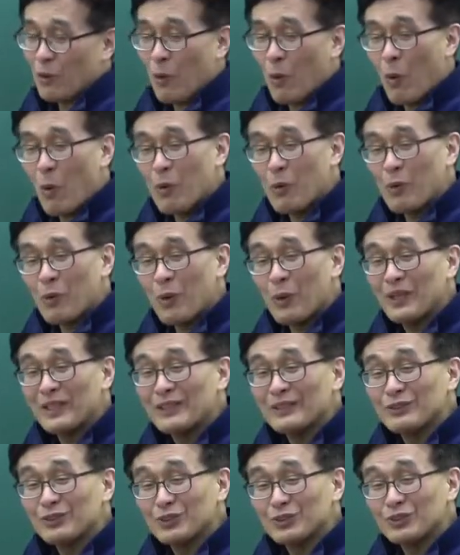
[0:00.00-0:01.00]

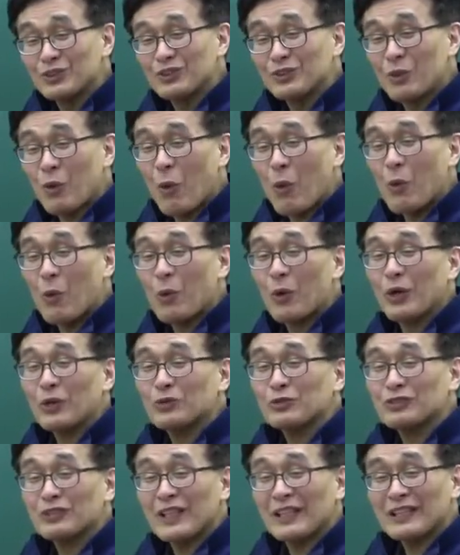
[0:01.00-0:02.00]
공공이 준 공공에
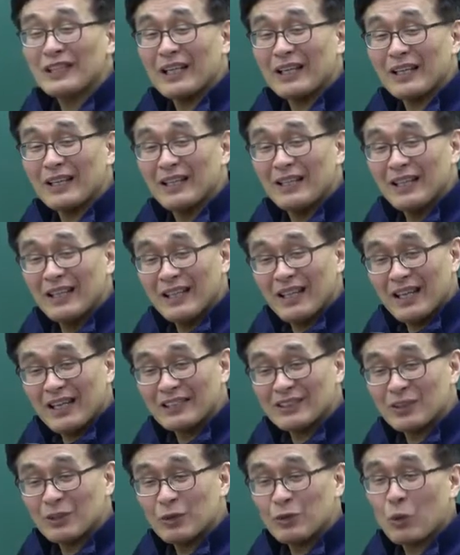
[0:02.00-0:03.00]
준한다
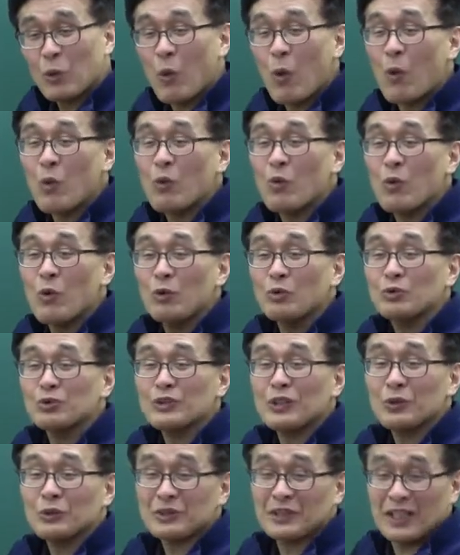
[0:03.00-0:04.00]
해서 또
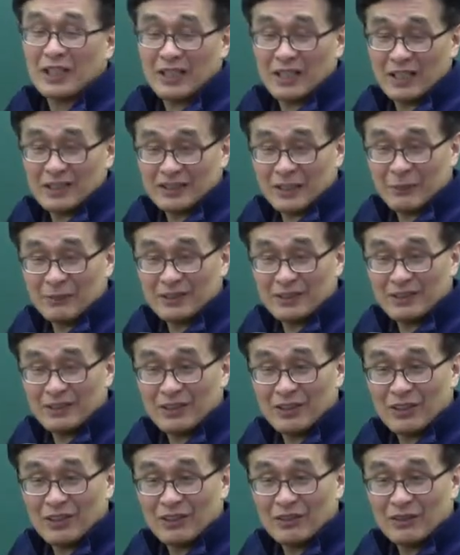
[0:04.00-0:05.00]
공공주택으로 생각하는 사람이
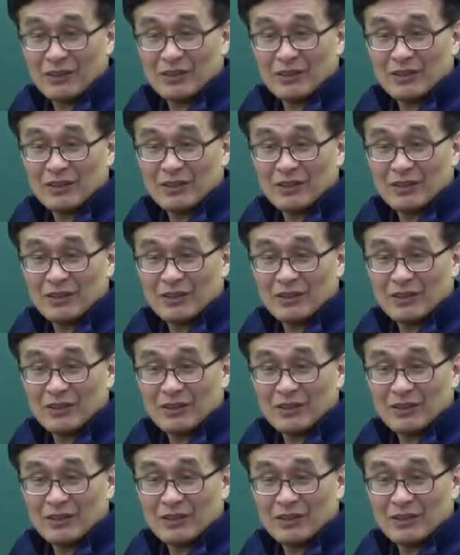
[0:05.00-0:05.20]
있어요.